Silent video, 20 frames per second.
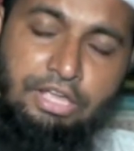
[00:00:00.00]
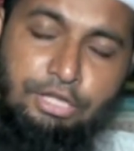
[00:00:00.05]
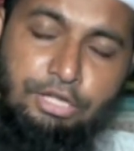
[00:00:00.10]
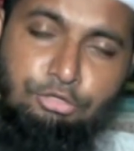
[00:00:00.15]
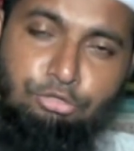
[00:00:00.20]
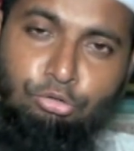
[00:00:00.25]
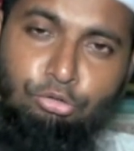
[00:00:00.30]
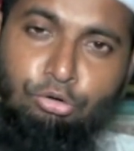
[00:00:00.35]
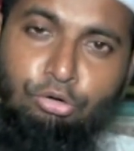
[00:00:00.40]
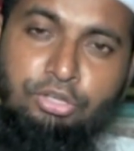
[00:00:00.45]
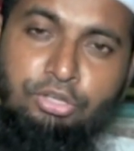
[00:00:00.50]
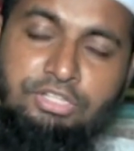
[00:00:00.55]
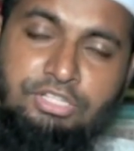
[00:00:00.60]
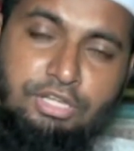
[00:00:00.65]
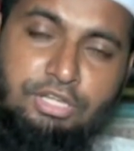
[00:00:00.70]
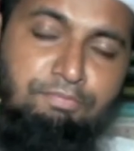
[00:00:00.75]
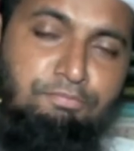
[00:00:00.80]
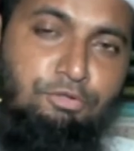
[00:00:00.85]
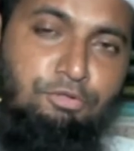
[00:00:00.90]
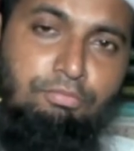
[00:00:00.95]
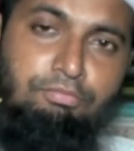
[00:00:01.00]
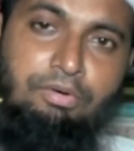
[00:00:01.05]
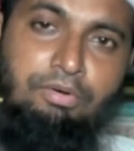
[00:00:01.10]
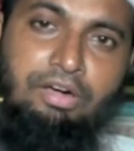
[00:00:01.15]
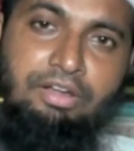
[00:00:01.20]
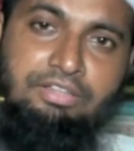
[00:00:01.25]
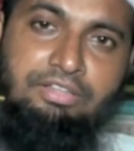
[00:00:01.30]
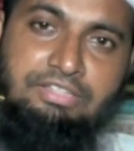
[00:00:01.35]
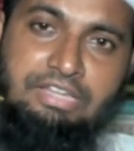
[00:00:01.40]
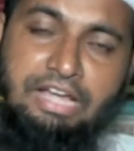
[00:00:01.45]
এই ষোলোই
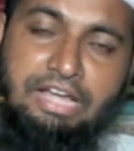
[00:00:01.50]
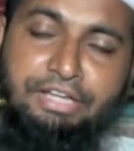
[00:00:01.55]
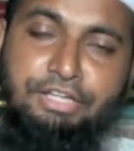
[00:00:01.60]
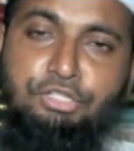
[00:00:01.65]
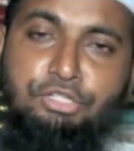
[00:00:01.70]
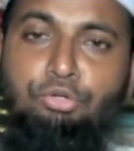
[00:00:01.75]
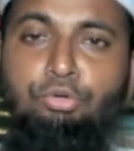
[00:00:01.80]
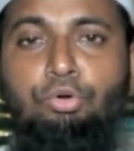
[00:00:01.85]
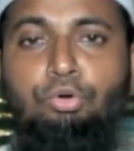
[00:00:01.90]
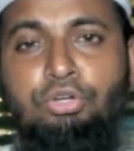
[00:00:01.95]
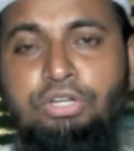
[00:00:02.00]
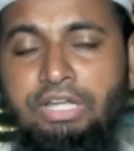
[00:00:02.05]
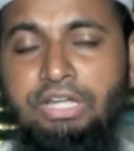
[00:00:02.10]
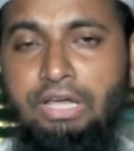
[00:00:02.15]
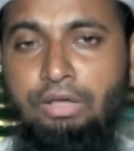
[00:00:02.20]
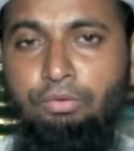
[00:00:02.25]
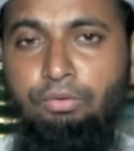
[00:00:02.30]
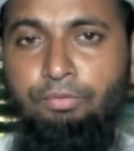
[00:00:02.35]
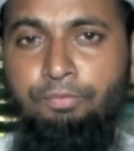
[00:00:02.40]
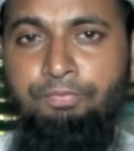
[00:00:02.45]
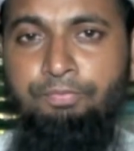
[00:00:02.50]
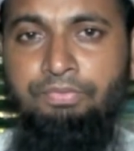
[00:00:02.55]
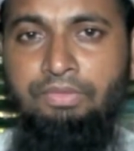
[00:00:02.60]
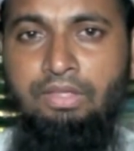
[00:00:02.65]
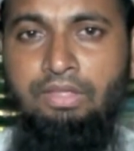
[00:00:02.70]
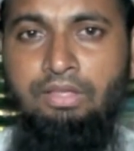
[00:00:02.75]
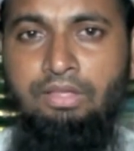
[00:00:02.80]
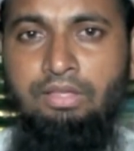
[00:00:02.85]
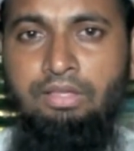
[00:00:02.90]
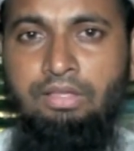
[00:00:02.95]
সেপ্টেম্বর যা কিছু ঘটে গেল
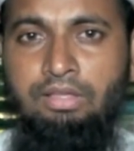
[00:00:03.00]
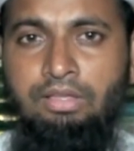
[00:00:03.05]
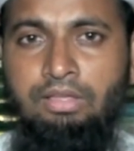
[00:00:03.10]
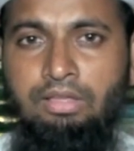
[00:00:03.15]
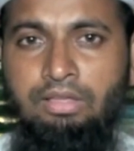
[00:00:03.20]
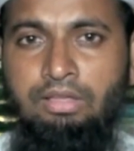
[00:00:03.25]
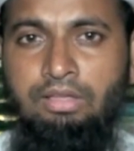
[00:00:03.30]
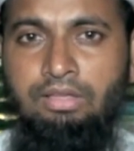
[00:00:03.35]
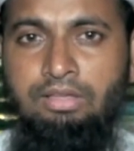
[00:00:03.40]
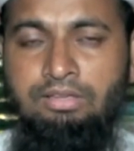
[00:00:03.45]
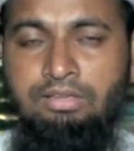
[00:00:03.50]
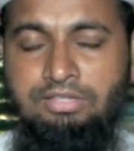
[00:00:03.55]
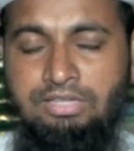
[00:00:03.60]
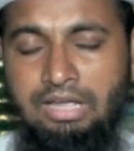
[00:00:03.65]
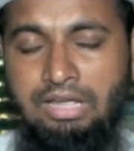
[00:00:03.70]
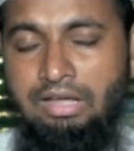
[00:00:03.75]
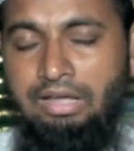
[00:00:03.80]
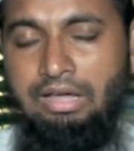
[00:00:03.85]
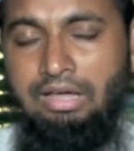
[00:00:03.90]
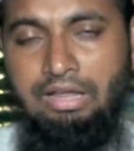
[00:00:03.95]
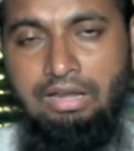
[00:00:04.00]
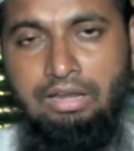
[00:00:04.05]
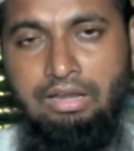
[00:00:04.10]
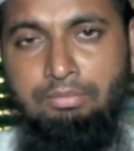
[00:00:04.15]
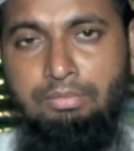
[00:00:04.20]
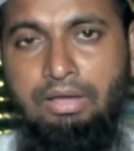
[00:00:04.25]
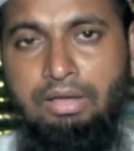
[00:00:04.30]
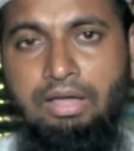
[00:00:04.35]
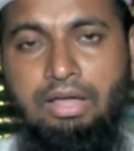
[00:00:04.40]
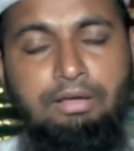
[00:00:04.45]
শাহ
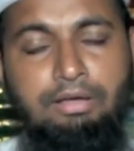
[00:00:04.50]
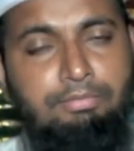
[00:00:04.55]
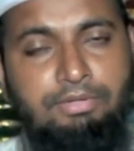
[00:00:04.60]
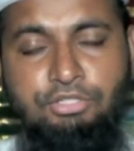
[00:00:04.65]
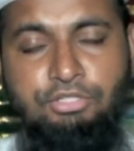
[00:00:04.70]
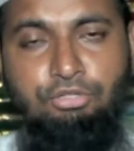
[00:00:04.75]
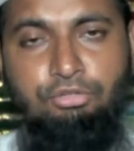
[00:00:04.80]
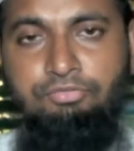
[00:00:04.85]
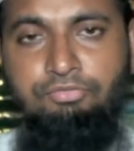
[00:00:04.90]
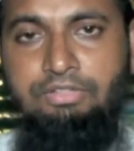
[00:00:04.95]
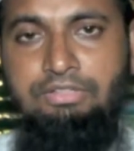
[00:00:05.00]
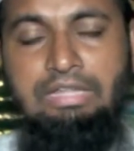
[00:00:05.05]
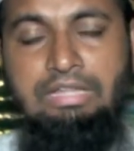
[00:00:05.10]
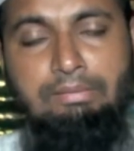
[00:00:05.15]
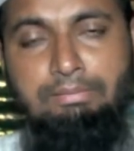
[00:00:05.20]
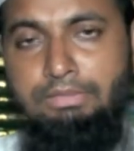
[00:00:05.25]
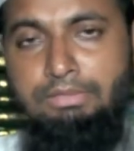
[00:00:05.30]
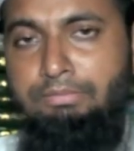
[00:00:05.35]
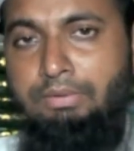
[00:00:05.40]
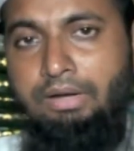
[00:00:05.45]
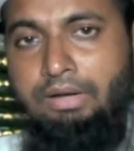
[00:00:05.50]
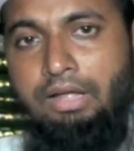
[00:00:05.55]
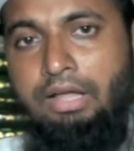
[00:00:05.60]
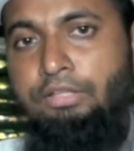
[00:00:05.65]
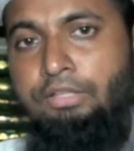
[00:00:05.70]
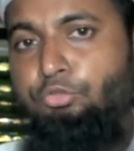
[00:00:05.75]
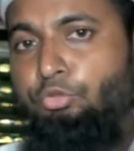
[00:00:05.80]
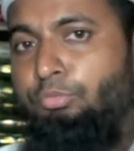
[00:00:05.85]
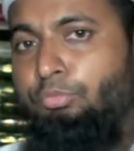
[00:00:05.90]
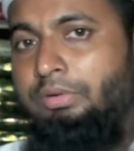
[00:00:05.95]
আল্লামা আহমদ শফি দামদ
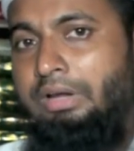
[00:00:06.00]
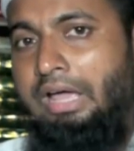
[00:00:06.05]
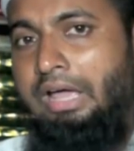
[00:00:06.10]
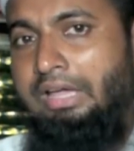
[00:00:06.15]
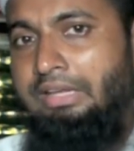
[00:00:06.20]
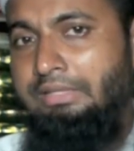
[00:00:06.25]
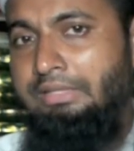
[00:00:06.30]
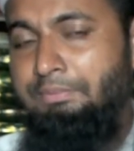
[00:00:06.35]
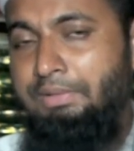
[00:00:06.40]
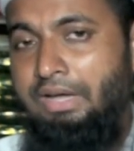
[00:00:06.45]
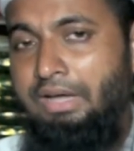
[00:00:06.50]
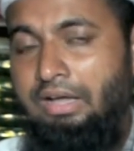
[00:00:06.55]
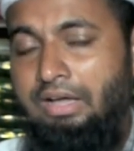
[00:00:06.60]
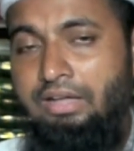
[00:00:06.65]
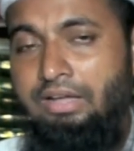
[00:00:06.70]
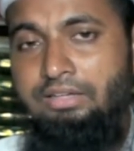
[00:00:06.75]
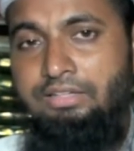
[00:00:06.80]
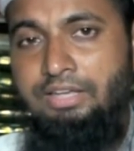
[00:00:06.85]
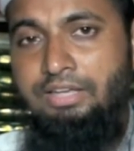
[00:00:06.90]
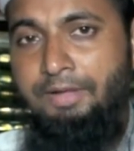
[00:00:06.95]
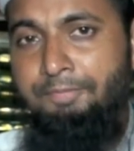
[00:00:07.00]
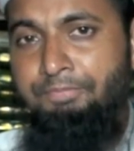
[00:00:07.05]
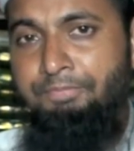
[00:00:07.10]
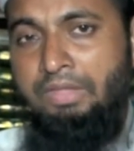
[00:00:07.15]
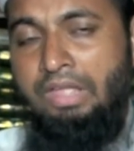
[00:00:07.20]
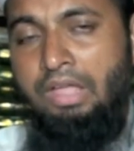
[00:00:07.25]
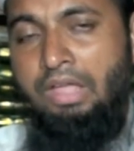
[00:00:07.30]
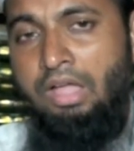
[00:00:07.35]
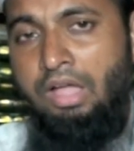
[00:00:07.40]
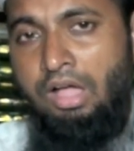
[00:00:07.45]
বরকাত হুমান আলিম আলিয়া
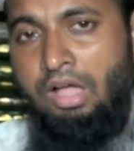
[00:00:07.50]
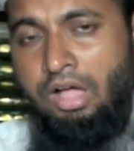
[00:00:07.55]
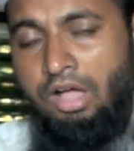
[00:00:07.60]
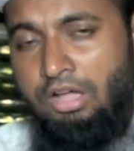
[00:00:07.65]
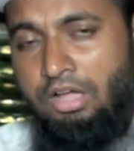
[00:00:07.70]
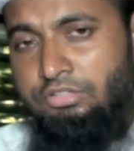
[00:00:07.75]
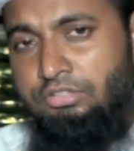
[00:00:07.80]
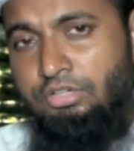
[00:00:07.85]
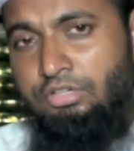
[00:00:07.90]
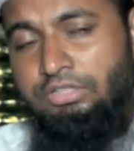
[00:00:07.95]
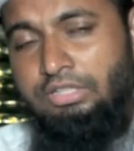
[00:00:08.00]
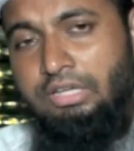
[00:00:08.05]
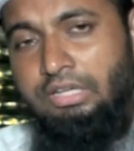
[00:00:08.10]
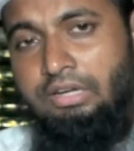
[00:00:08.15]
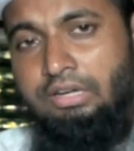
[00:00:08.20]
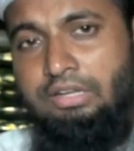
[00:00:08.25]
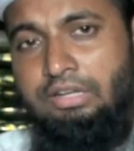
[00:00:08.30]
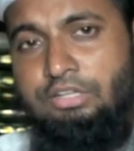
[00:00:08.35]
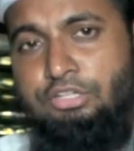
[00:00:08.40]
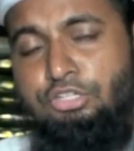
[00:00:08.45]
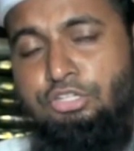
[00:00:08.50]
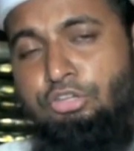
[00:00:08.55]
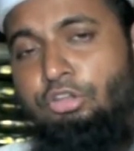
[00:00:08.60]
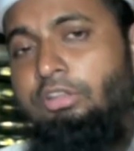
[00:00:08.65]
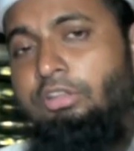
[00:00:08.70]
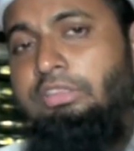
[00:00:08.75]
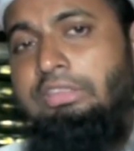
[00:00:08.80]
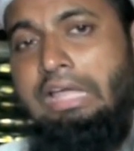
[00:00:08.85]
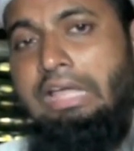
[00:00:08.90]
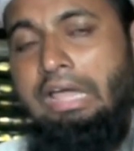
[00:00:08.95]
হজরতের
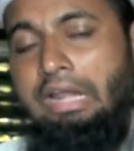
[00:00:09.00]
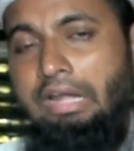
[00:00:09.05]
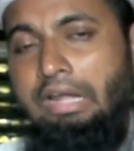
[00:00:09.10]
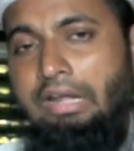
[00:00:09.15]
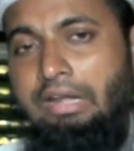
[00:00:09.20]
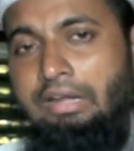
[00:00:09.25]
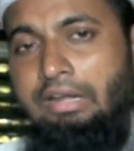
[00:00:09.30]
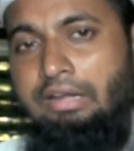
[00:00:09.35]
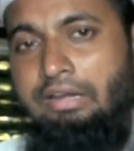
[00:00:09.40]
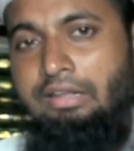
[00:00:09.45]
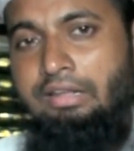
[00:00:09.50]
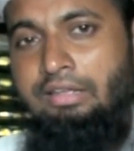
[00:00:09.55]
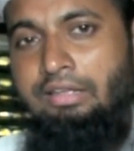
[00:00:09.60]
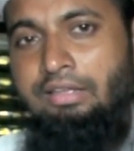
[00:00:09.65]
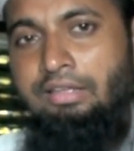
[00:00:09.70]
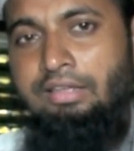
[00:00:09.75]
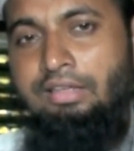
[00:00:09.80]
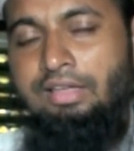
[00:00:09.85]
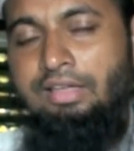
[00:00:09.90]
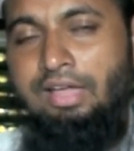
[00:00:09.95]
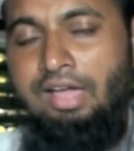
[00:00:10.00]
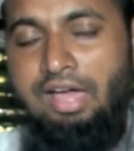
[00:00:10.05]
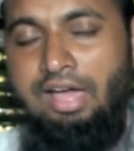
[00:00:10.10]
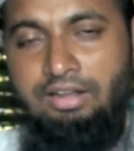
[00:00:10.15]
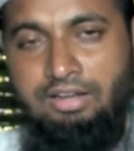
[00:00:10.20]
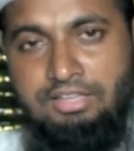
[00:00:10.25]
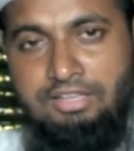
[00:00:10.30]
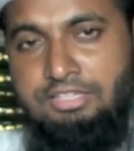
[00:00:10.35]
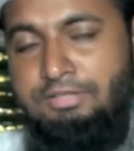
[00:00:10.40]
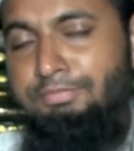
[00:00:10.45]
সন্তান
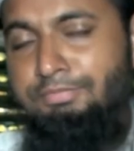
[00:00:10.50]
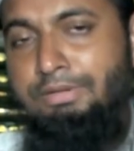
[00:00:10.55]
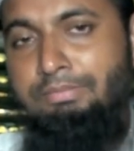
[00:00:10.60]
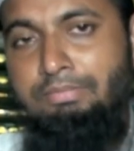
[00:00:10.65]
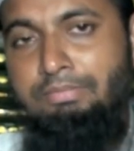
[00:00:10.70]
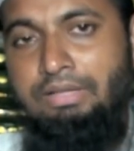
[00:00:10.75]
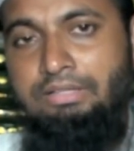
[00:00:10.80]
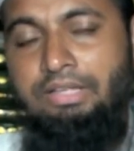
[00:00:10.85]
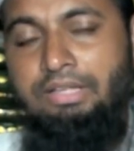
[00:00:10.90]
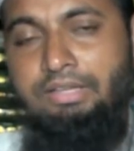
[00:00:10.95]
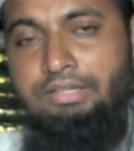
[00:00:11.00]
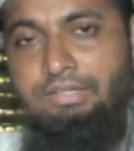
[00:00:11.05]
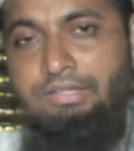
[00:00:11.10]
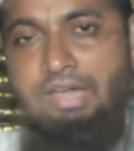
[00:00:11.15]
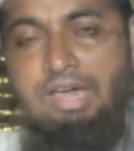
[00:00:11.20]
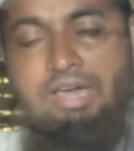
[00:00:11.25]
আনাস ইবনে মাদানি